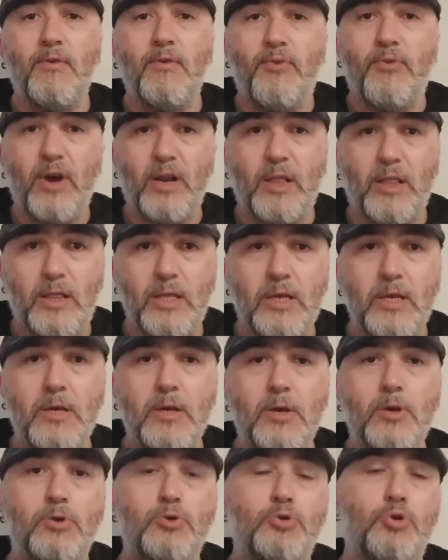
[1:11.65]

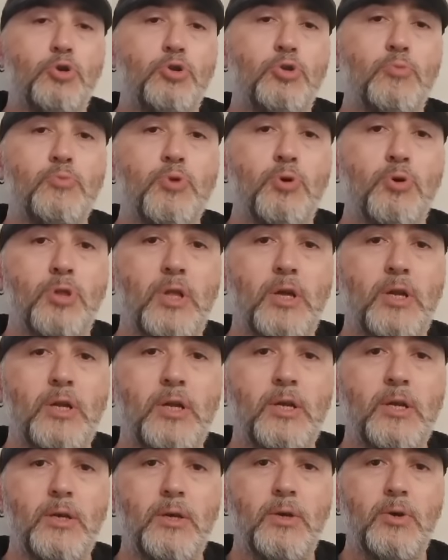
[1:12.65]
farklı çözüm
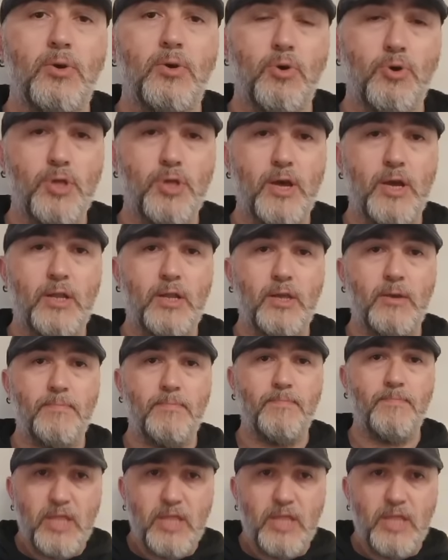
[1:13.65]
yolları önerdi.